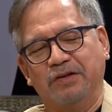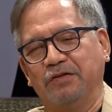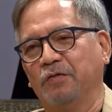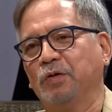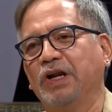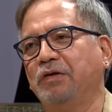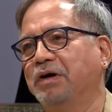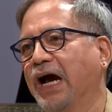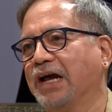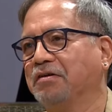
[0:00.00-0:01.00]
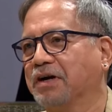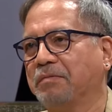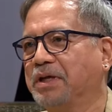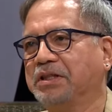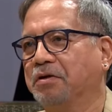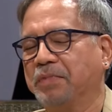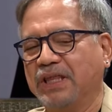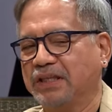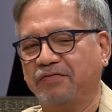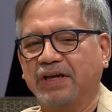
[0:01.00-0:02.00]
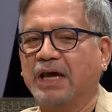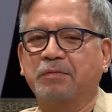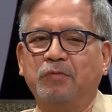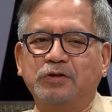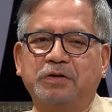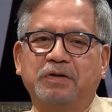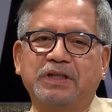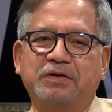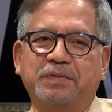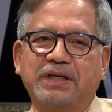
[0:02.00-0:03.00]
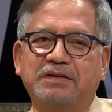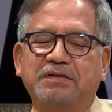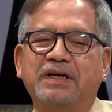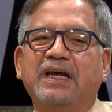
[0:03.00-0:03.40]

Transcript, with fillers: no duré ni un año, realmente no me identifiqué mucho con el instrumento.